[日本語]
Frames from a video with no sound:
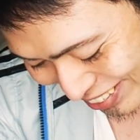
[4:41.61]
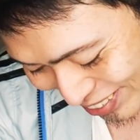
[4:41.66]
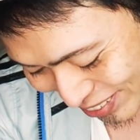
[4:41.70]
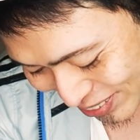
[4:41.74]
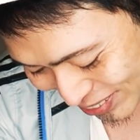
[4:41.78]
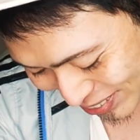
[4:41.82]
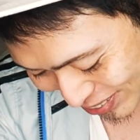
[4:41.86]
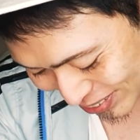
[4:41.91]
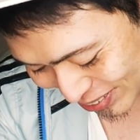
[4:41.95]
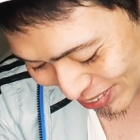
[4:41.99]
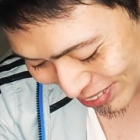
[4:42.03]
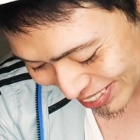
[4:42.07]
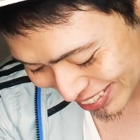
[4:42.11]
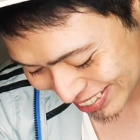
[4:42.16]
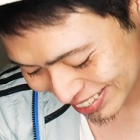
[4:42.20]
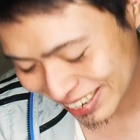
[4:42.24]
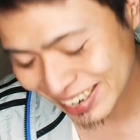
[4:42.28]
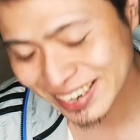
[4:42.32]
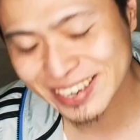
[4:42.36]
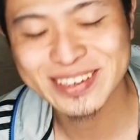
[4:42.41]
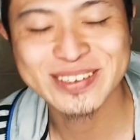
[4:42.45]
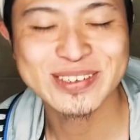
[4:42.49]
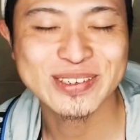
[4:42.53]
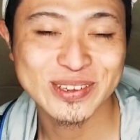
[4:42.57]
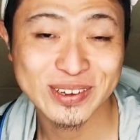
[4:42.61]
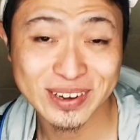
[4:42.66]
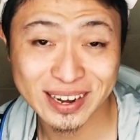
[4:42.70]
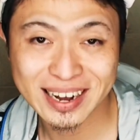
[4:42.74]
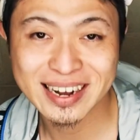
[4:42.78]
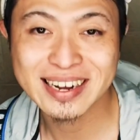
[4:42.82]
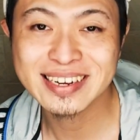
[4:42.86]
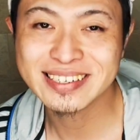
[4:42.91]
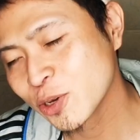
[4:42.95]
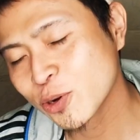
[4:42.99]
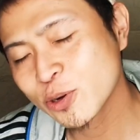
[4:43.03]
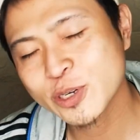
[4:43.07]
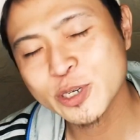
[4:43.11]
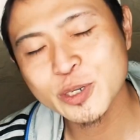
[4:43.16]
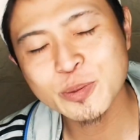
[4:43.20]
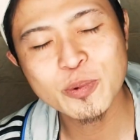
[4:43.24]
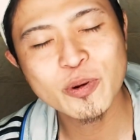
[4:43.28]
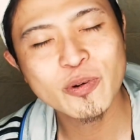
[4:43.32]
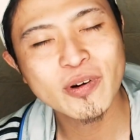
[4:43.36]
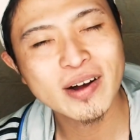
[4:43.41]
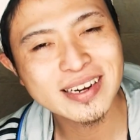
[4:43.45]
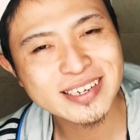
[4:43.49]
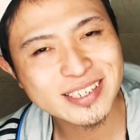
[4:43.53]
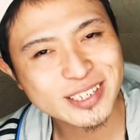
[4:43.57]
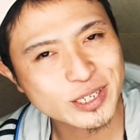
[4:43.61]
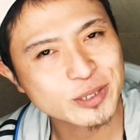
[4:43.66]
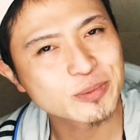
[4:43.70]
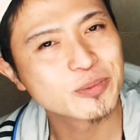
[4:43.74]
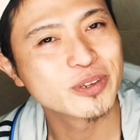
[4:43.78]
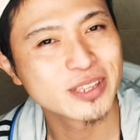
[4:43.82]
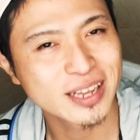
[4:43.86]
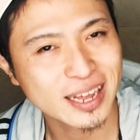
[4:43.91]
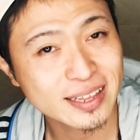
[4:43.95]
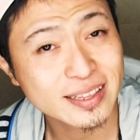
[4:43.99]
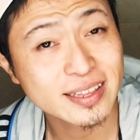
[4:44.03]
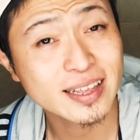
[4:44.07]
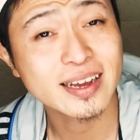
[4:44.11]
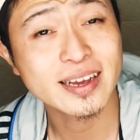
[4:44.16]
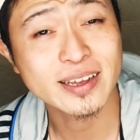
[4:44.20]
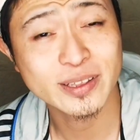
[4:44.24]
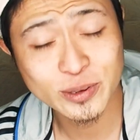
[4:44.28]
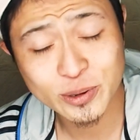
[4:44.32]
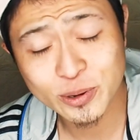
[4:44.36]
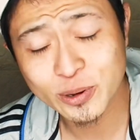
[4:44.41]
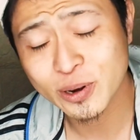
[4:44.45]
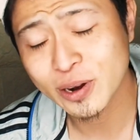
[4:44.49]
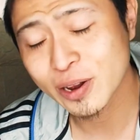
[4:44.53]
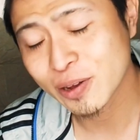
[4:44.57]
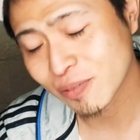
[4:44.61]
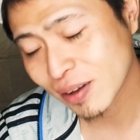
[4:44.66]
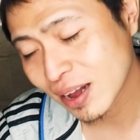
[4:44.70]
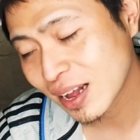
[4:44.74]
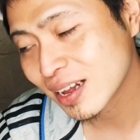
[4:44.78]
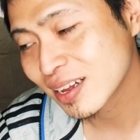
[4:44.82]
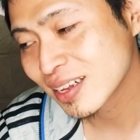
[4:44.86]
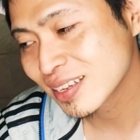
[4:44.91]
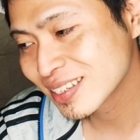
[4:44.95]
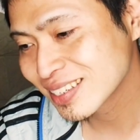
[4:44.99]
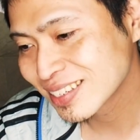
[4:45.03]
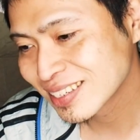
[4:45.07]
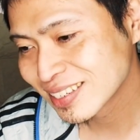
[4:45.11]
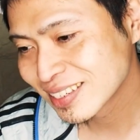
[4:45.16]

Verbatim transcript: ちょこちょこ辛いことが良くも悪くもなんだけどこれは